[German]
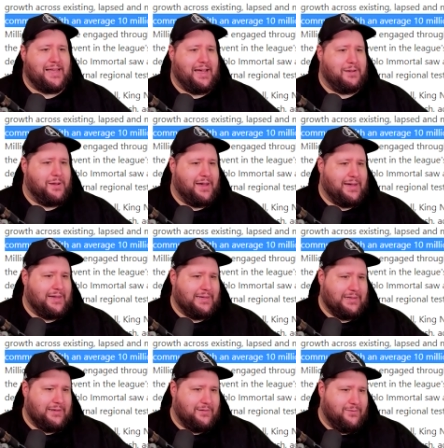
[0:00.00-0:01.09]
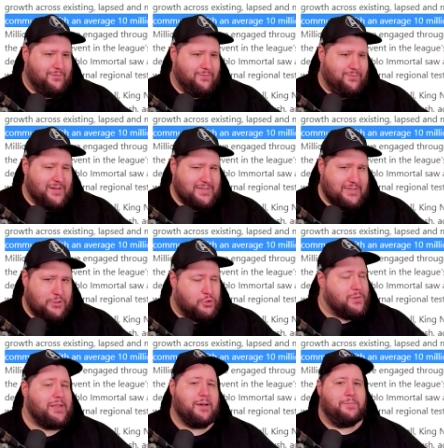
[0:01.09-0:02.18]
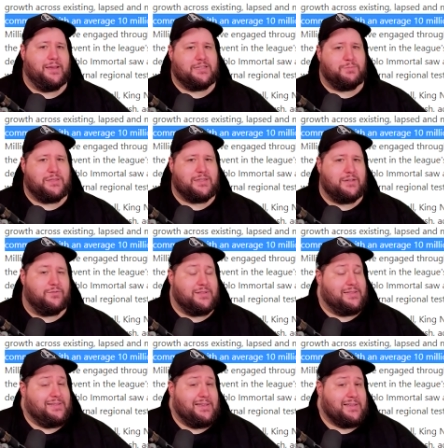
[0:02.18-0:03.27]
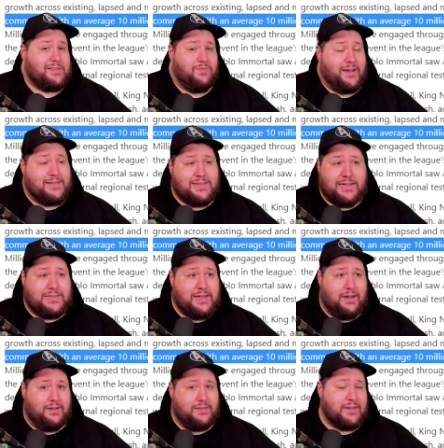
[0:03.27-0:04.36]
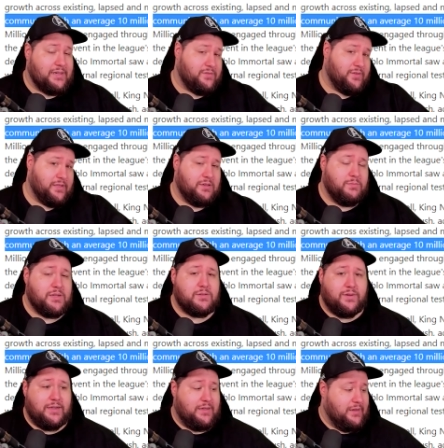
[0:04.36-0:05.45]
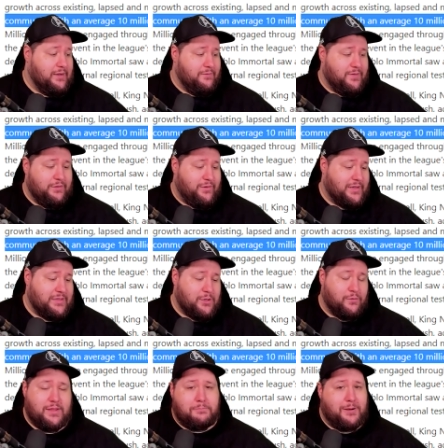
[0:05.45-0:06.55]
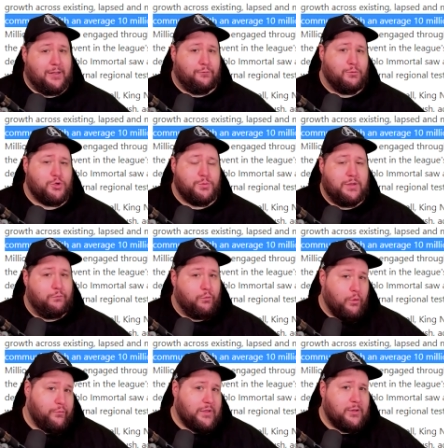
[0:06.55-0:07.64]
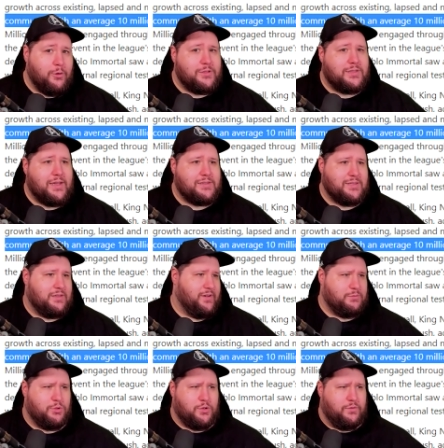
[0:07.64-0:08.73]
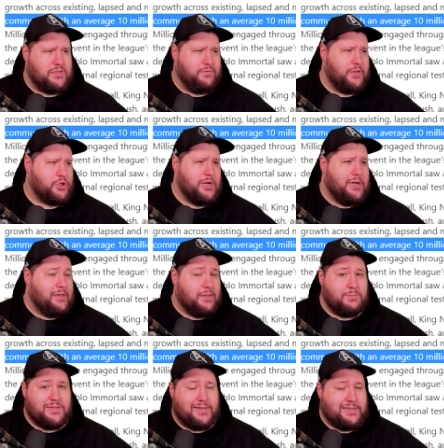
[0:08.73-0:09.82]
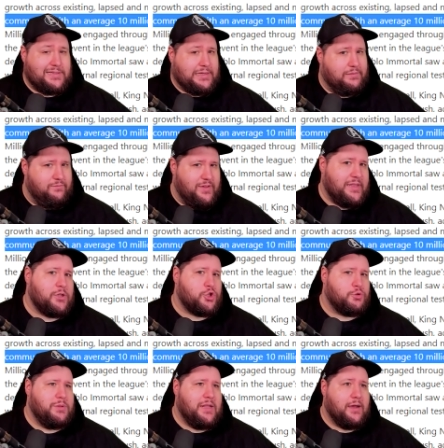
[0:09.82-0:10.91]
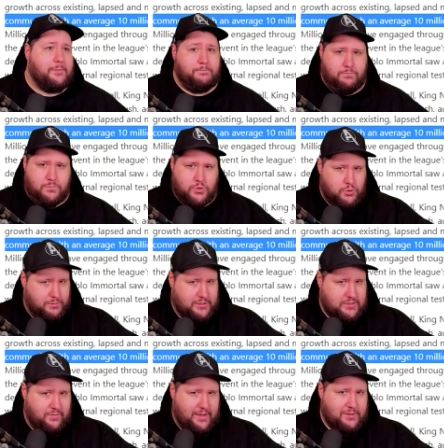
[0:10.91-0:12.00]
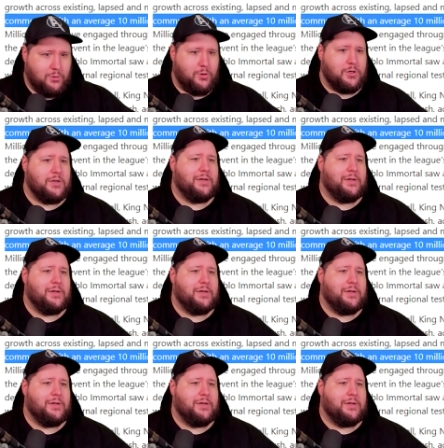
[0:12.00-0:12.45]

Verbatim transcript: Aber was die Spielerbase betrifft, die ist weiterhin da. Ihr kriegt es vielleicht nicht mit, weil, weil ihr vielleicht nicht auf der Plattform spielt, wo viele Leute da sind. Ich weiß zum Beispiel, auf der Switch gibt es extrem wenig Spieler, subjektiver Eindruck.